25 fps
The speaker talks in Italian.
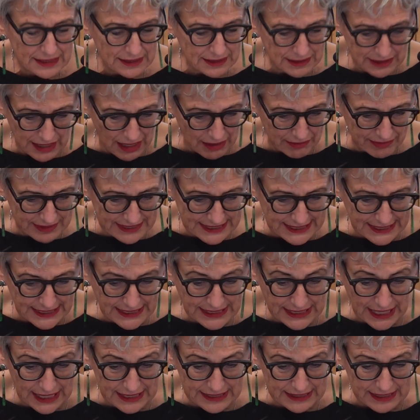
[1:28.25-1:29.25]
tra il
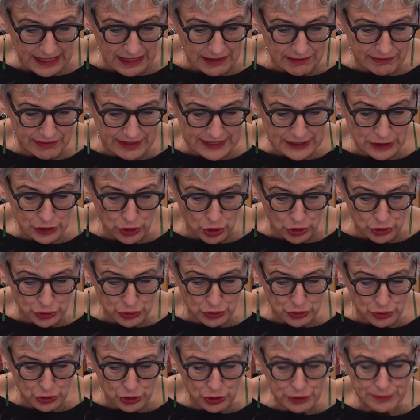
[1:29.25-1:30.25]
27 e il
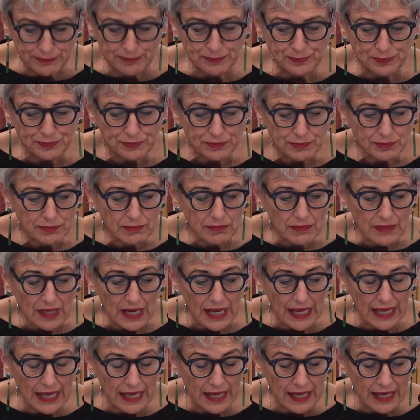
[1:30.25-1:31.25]
28
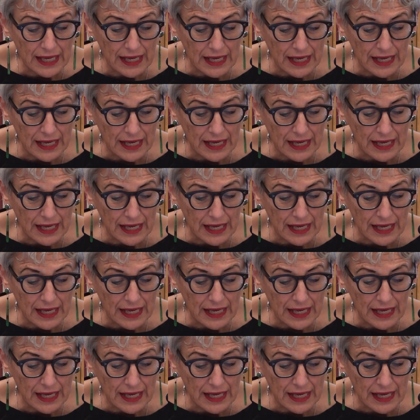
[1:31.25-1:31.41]
e